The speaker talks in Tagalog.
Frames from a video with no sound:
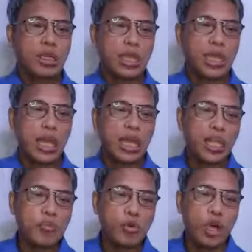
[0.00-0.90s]

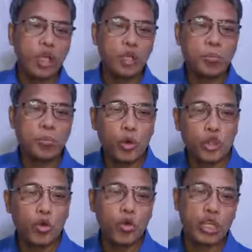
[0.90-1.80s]
Iingatan mo ang iyong
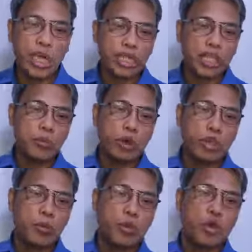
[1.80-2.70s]
puso o ingatan mo ang
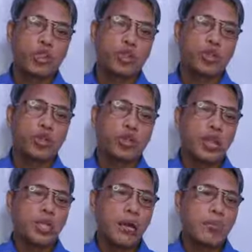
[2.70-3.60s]
iyong puso
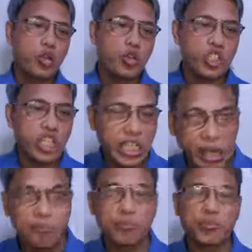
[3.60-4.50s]
ng buong sikap.